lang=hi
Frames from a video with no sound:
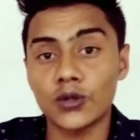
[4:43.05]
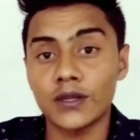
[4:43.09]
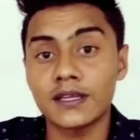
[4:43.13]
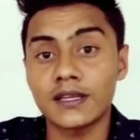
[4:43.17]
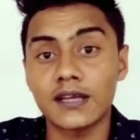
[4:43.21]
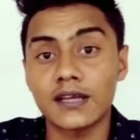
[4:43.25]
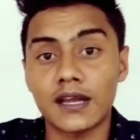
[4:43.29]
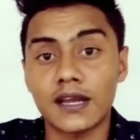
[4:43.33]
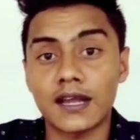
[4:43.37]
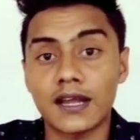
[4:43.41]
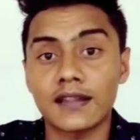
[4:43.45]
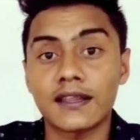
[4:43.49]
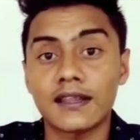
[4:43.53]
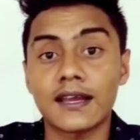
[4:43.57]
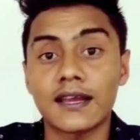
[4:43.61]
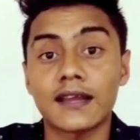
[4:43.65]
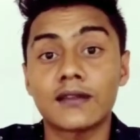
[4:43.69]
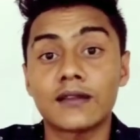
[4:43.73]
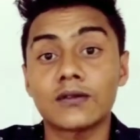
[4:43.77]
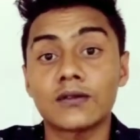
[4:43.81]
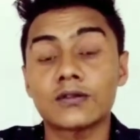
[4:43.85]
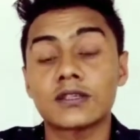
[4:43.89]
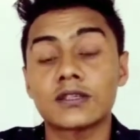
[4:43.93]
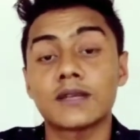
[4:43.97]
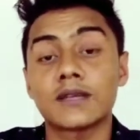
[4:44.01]
ज्वाइन कराता है
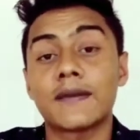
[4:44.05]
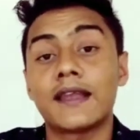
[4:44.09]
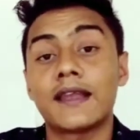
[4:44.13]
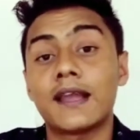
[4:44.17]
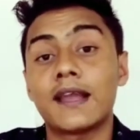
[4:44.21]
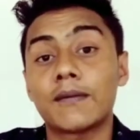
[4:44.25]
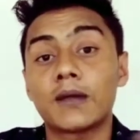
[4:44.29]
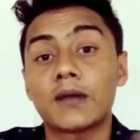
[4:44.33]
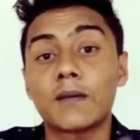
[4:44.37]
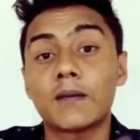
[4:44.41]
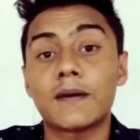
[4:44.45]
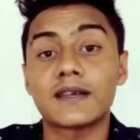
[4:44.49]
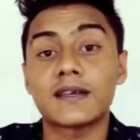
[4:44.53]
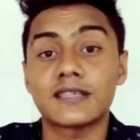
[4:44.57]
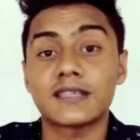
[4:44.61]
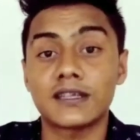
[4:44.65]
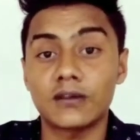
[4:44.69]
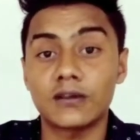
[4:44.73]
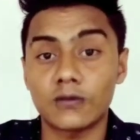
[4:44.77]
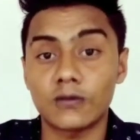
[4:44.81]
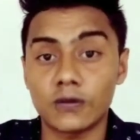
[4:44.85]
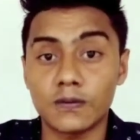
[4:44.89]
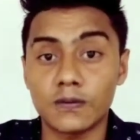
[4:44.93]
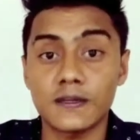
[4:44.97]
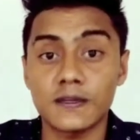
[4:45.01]
तो उससे पहले आपके पास
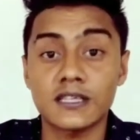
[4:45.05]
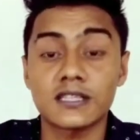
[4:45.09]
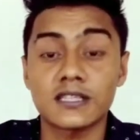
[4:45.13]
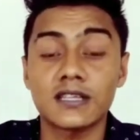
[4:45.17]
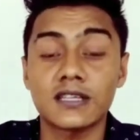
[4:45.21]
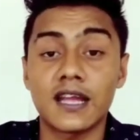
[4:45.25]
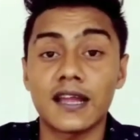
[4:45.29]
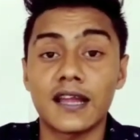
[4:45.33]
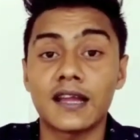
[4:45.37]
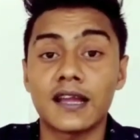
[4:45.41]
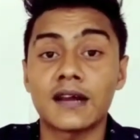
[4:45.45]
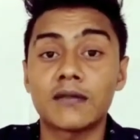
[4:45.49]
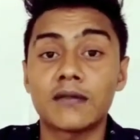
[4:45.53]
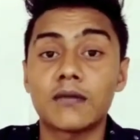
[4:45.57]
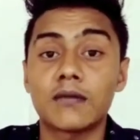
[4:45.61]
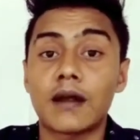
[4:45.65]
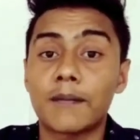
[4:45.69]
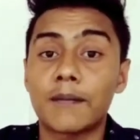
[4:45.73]
एक नोटिफिकेशन आएगा